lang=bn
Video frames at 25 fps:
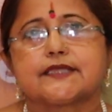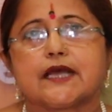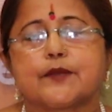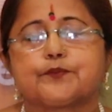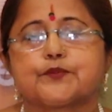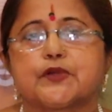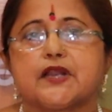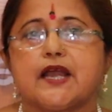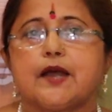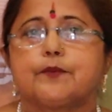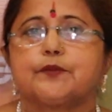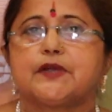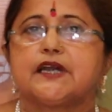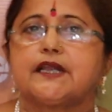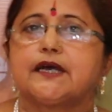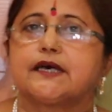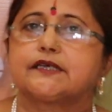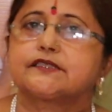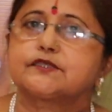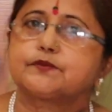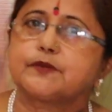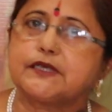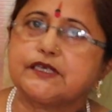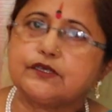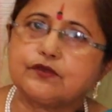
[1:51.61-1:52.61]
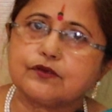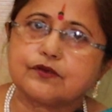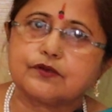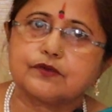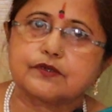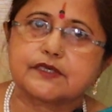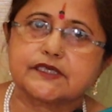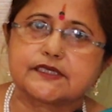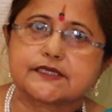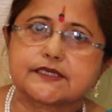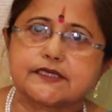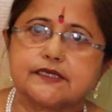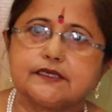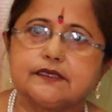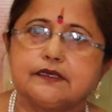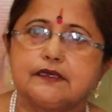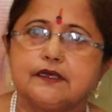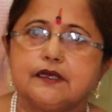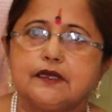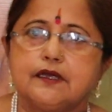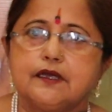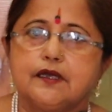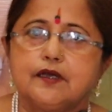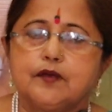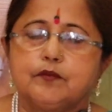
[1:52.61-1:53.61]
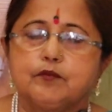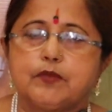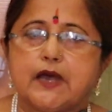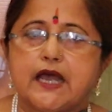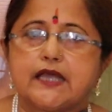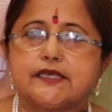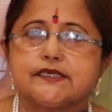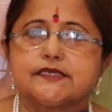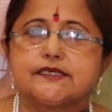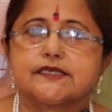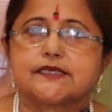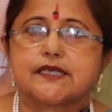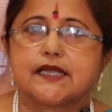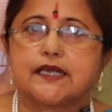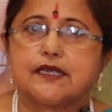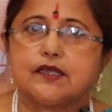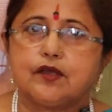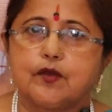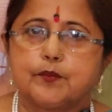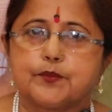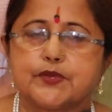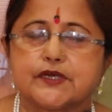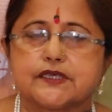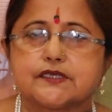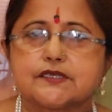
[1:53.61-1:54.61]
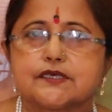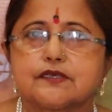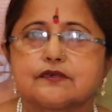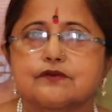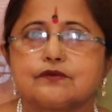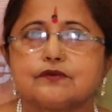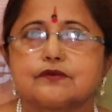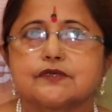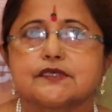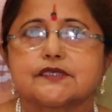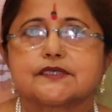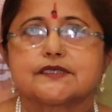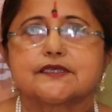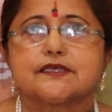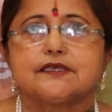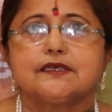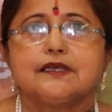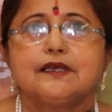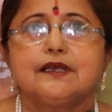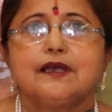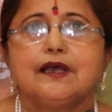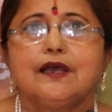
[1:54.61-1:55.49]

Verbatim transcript: তারপরে আমার হাজব্যান্ডও করেছে বাইশ সালে অপারেশন করেছে